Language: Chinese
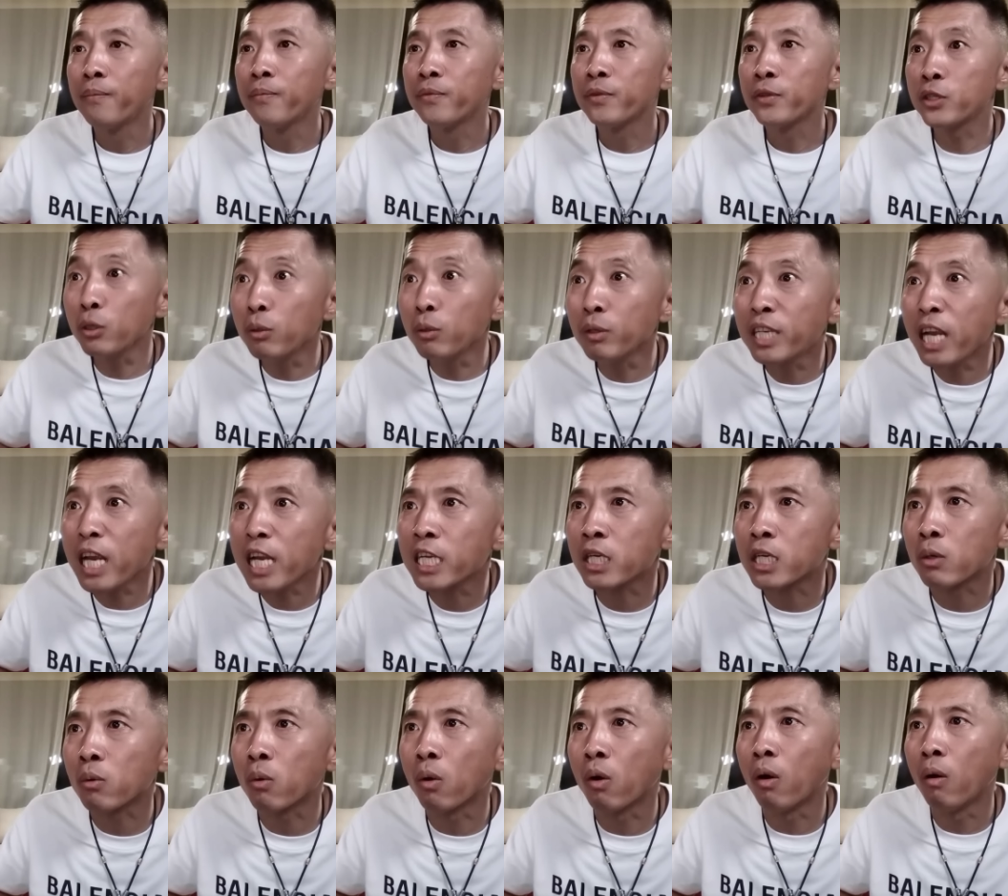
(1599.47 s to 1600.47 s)
就这时
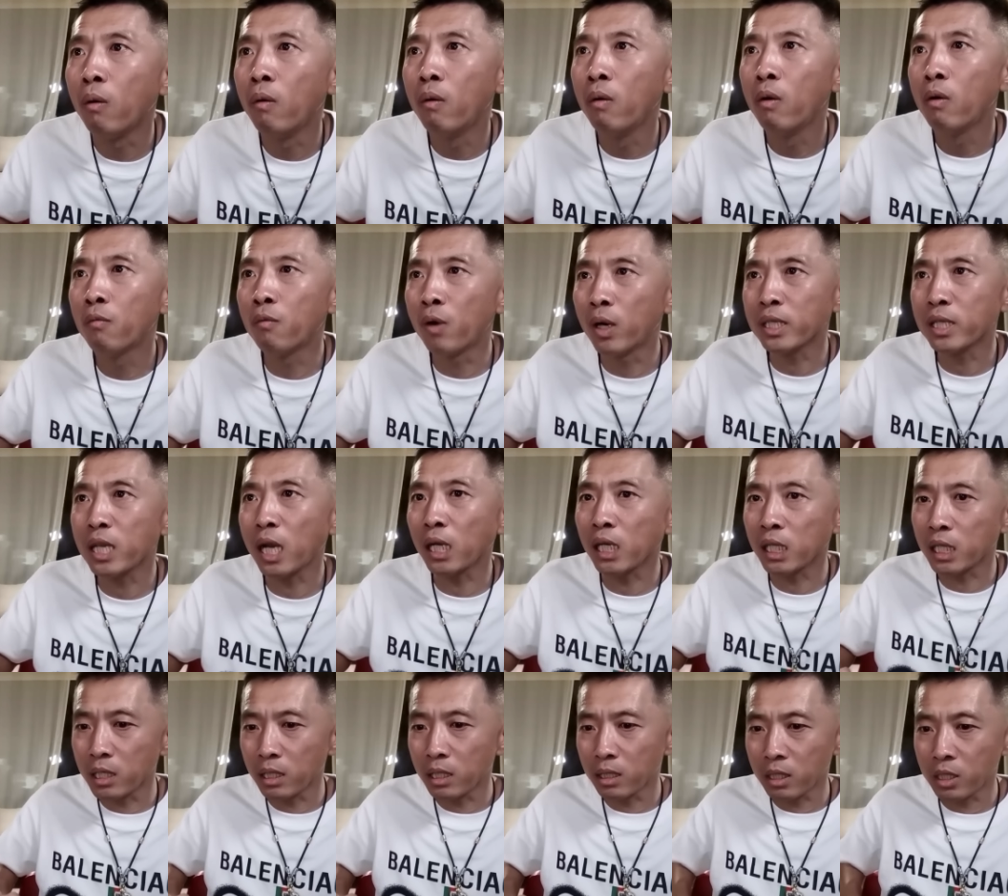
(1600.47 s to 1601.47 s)
候。汪家
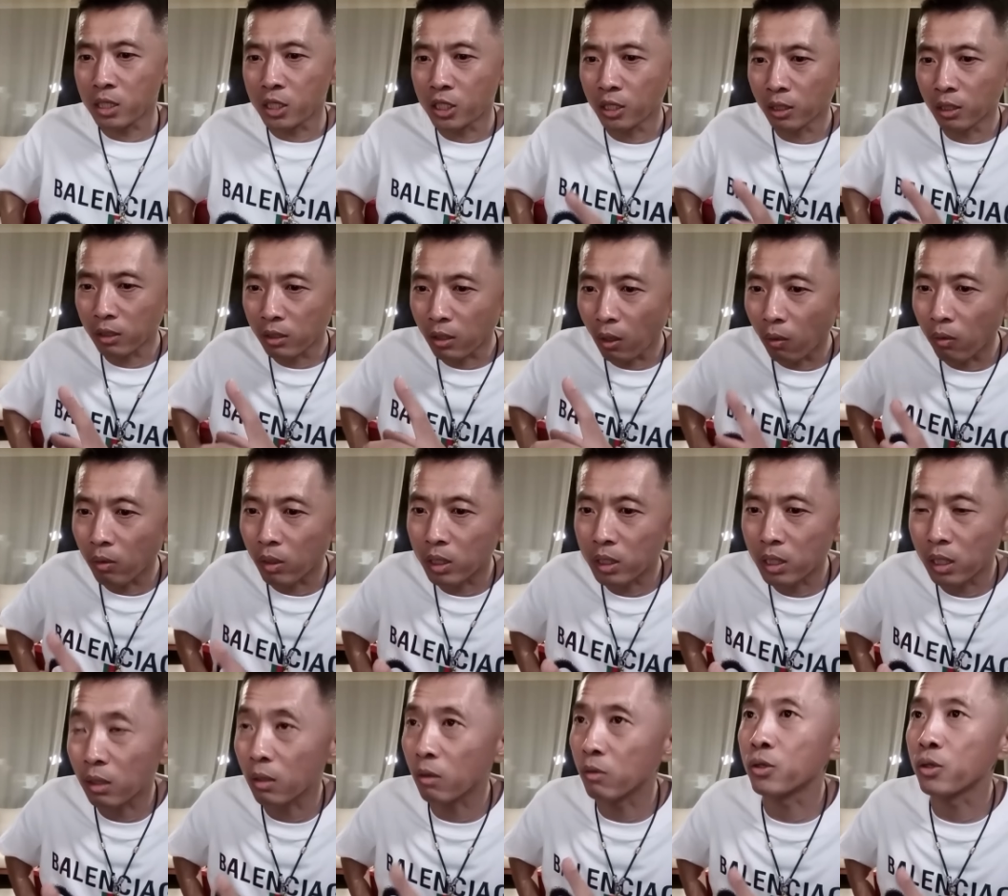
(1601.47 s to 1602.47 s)
里已经到了这
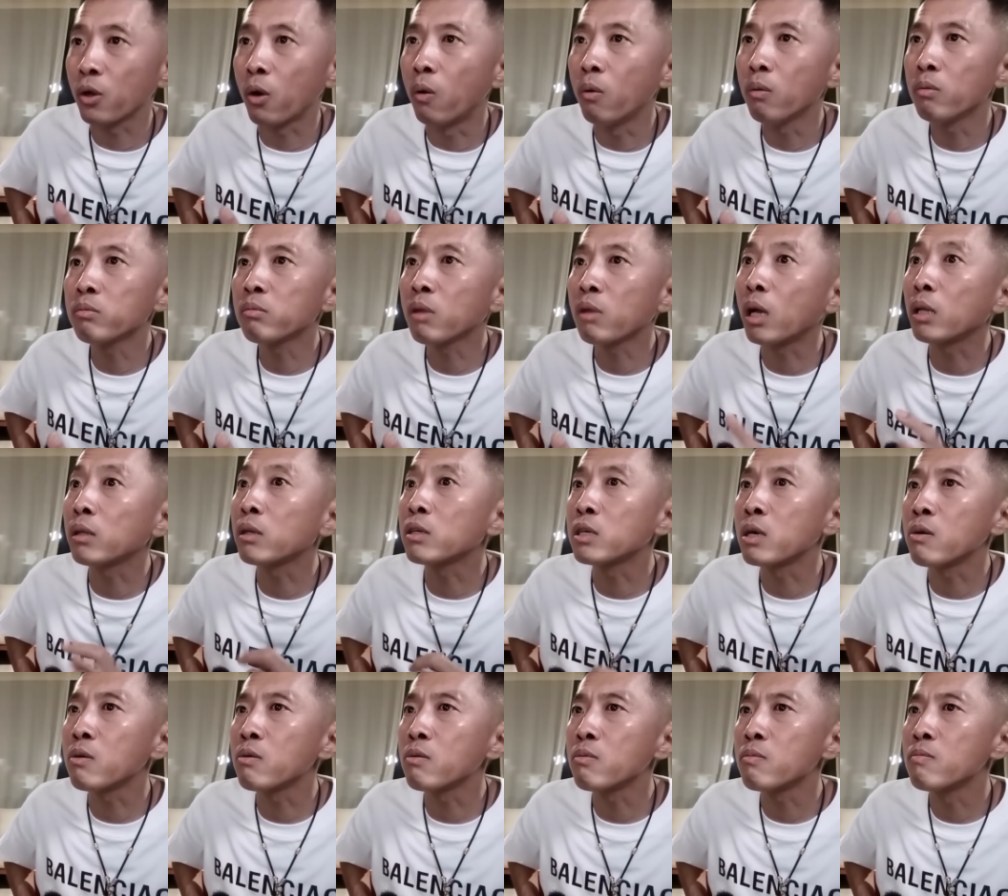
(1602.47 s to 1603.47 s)
个老曹他的身后，